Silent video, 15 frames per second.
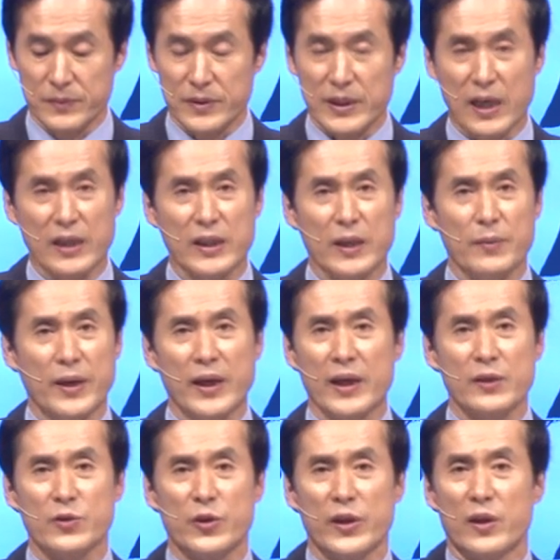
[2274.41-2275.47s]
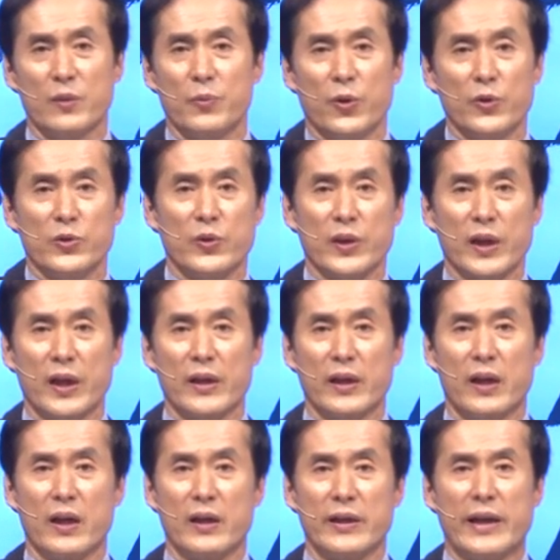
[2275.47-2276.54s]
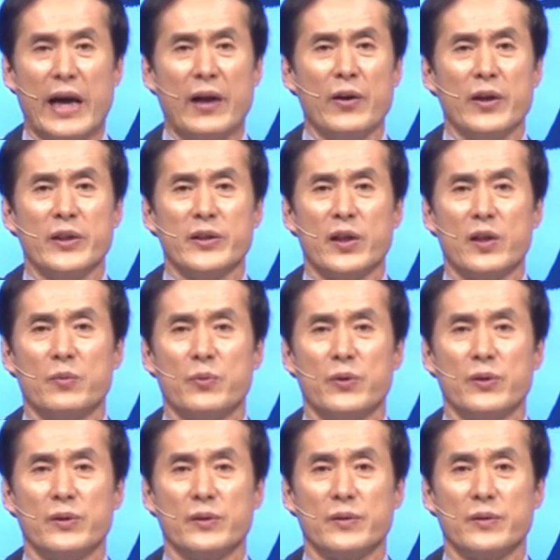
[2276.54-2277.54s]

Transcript: 상대방의 죄를 보여주는 게 아니라 나의 죄를 보여.